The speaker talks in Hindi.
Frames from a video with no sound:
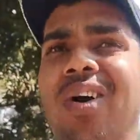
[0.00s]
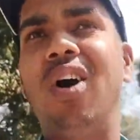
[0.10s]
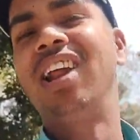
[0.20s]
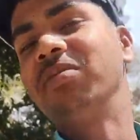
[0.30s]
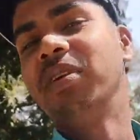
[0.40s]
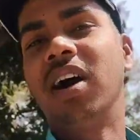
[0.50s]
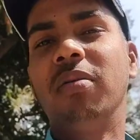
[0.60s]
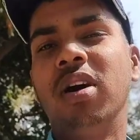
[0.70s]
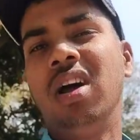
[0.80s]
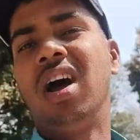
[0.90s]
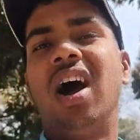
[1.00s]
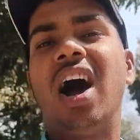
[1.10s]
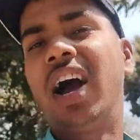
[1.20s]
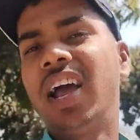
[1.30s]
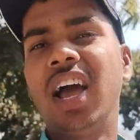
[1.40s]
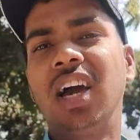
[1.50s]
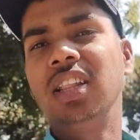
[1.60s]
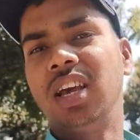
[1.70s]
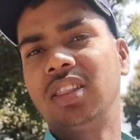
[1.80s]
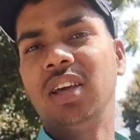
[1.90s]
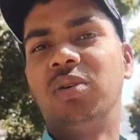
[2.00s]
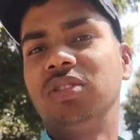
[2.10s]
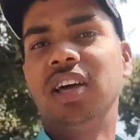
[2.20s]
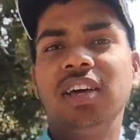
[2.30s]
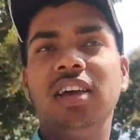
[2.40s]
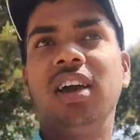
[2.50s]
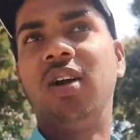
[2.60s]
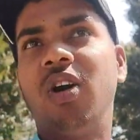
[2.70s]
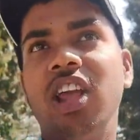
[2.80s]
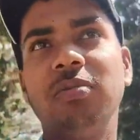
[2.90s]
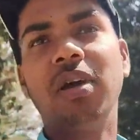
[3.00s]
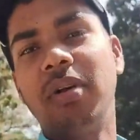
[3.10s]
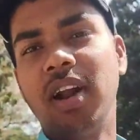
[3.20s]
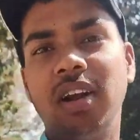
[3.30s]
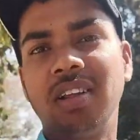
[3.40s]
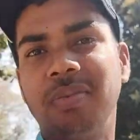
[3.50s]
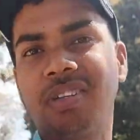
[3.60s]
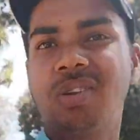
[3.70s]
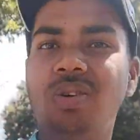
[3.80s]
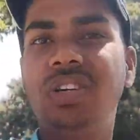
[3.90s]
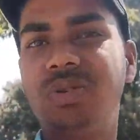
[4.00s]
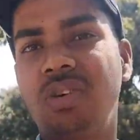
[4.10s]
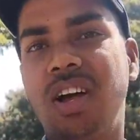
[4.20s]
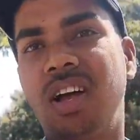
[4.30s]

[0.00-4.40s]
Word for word: कॉलेज में अब आगे आगे देखते हैं होता है क्या कॉलेज में हमारा एंट्री बस हो ही चुका